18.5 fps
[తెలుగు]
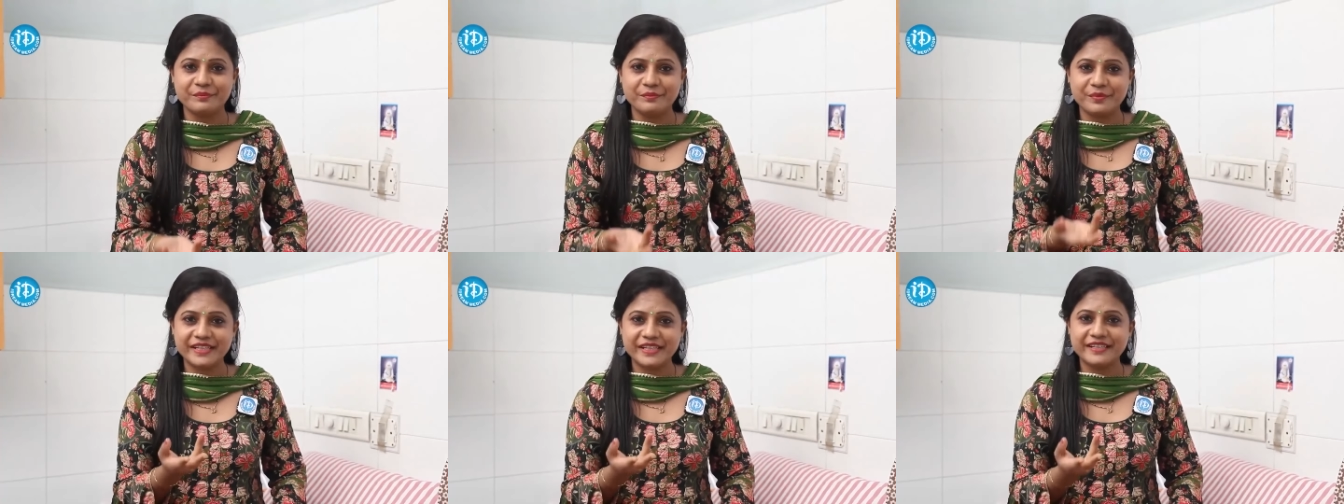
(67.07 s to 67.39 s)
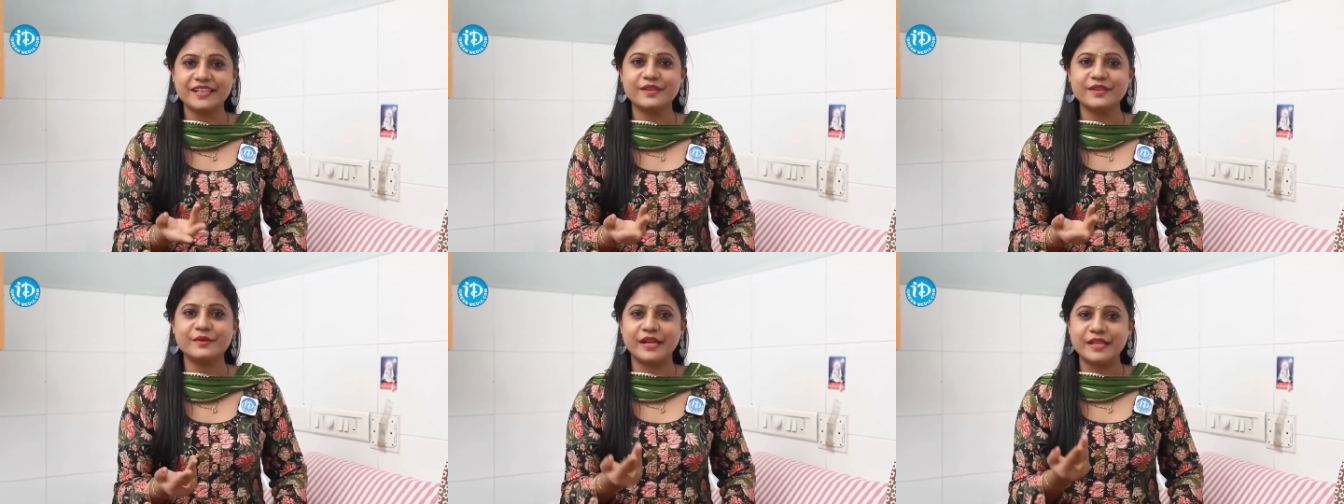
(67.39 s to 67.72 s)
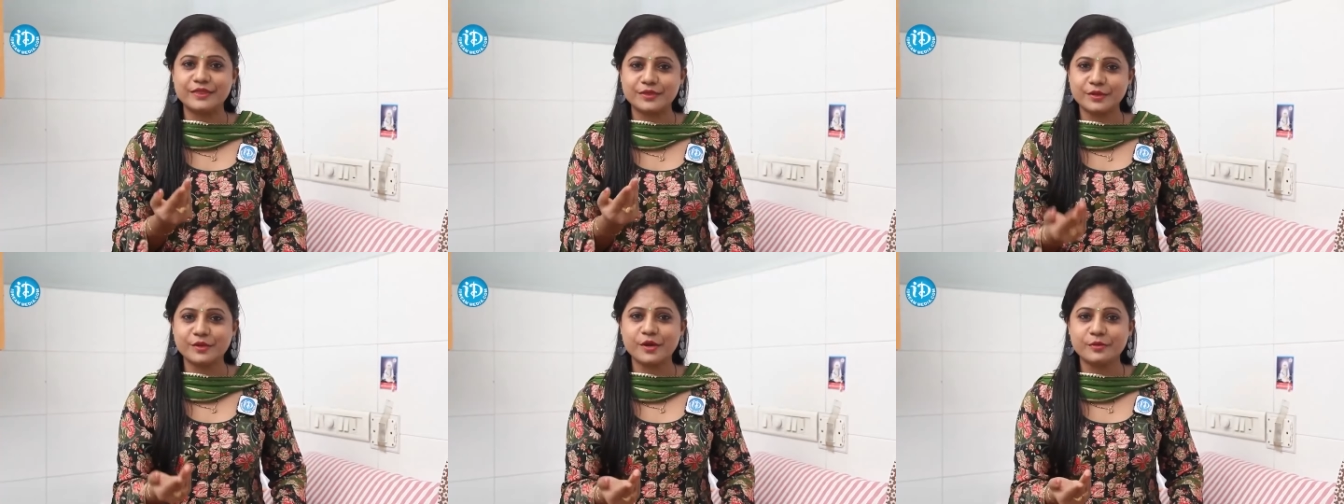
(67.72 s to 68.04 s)
బిడ్డను
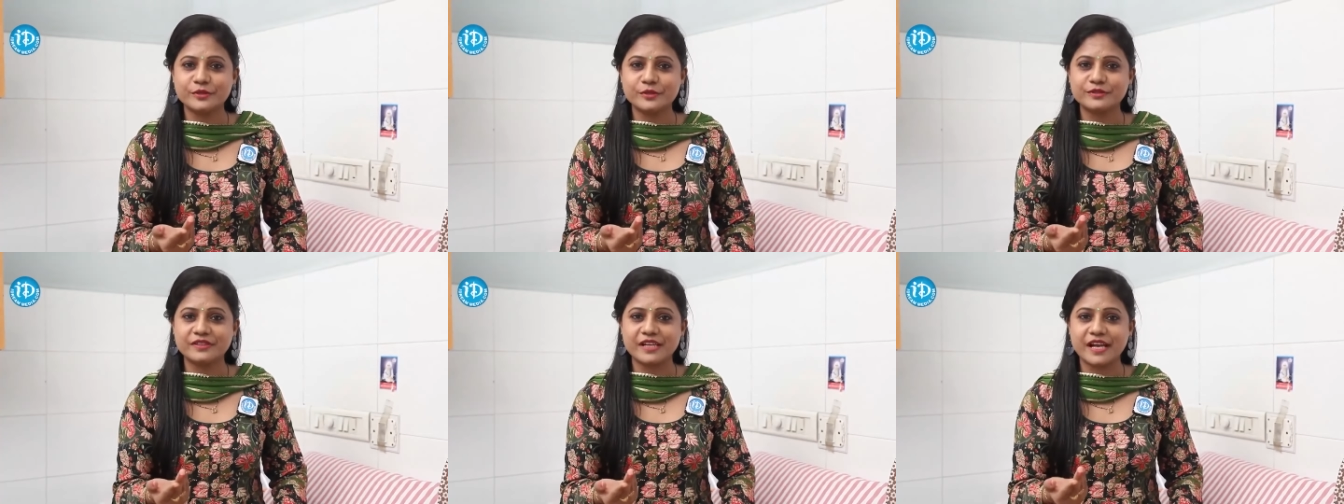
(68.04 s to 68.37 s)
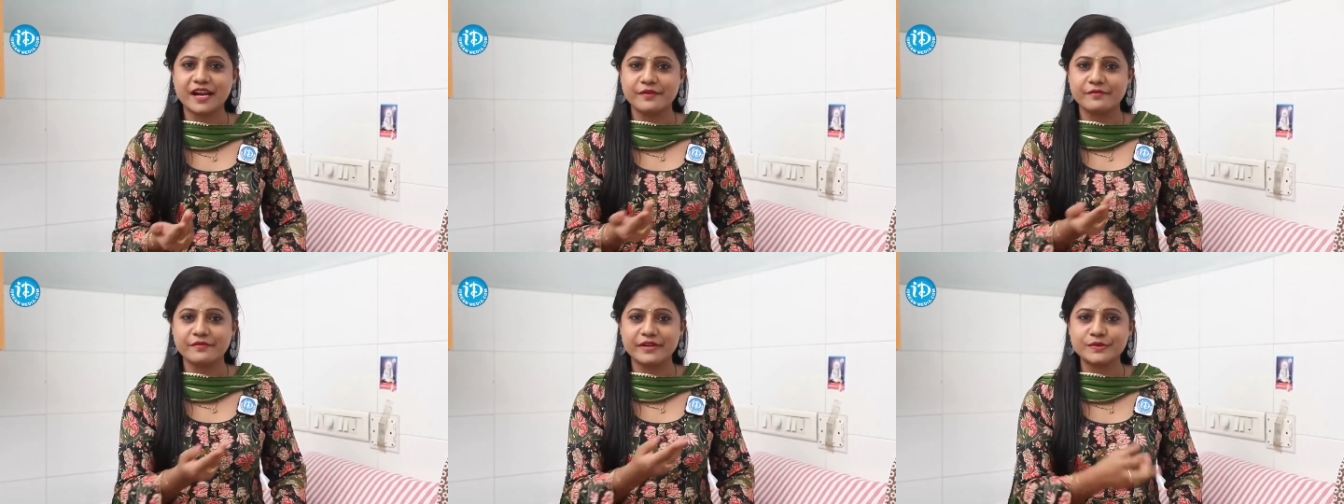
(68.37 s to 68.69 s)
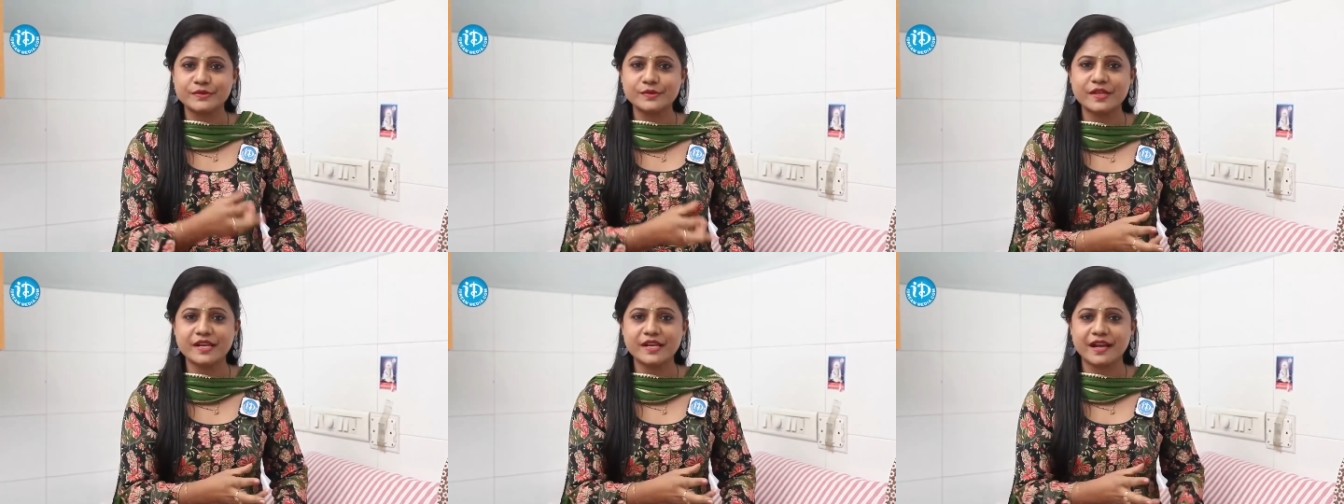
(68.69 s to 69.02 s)
ఎత్తుకోబోతున్న
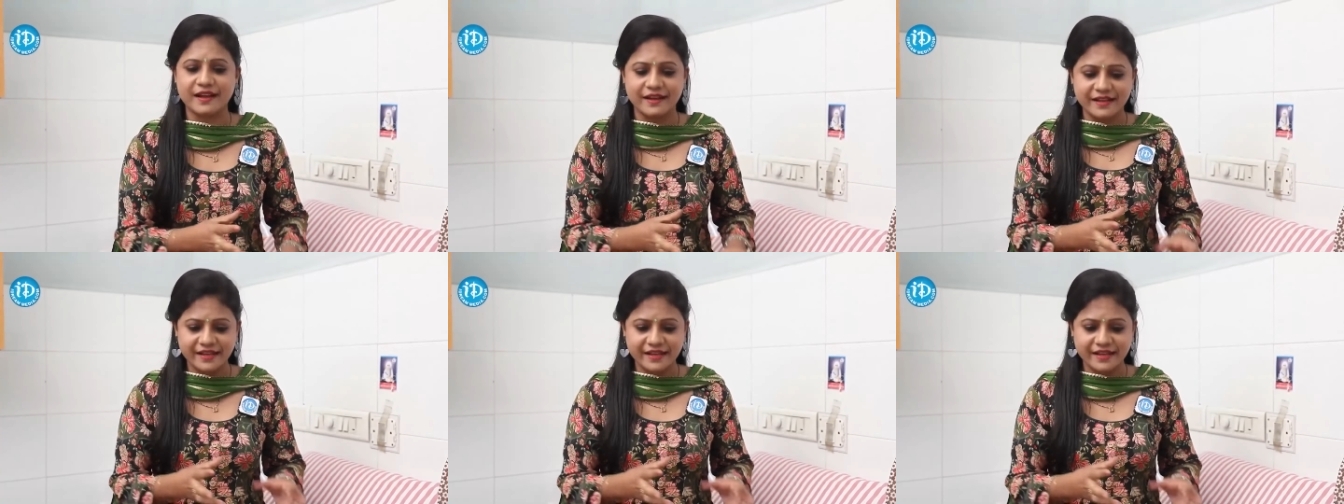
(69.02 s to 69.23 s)
వసుంధర